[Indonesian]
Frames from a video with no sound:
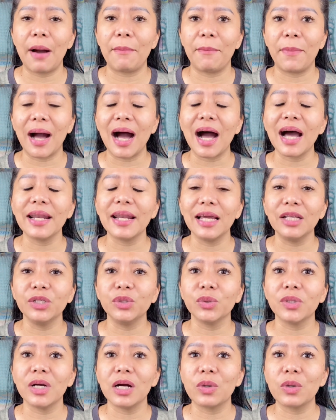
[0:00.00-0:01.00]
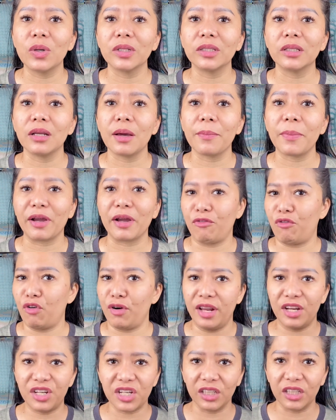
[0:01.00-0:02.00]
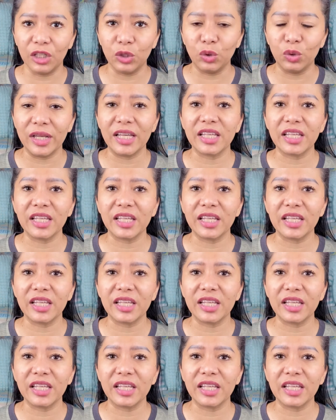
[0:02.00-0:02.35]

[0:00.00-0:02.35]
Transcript: apa dan juga gue tidak pakai foundation tentunya.